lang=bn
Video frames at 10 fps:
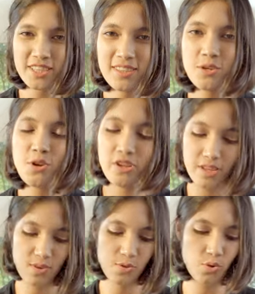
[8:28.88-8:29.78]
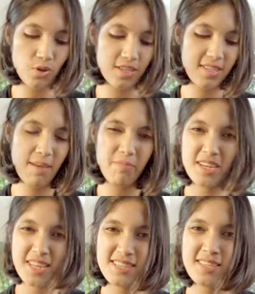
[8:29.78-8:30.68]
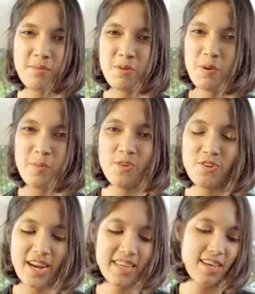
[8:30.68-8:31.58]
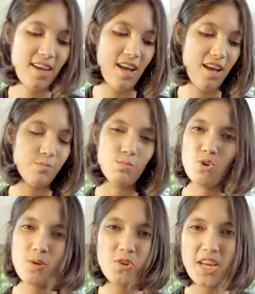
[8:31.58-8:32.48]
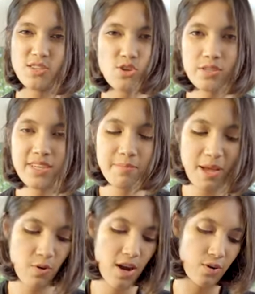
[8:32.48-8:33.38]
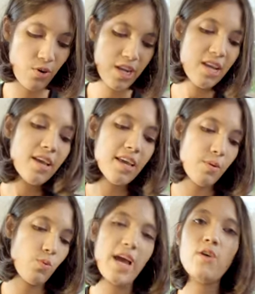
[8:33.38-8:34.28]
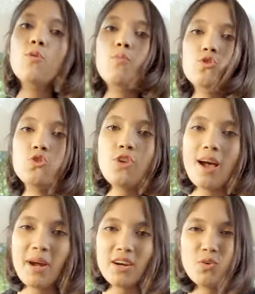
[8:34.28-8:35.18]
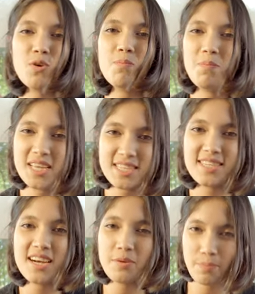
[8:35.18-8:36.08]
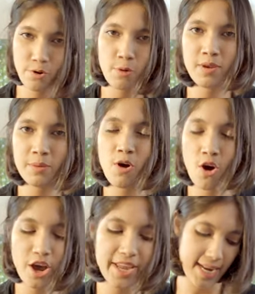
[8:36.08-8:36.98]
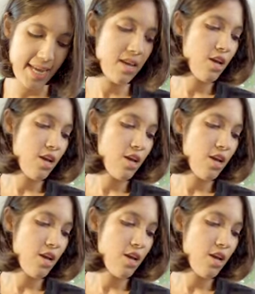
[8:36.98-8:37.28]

অনেক দিন হলেই ইউজ করতেছি আপনারা দেখছেন আমি বিভিন্ন ট্র্যাকে মোটামুটি এই সক্সটাই ব্যবহার করি এবং এখনও পর্যন্ত আমার কোনো ব্লিস্টারের প্রবলেম হয় নাই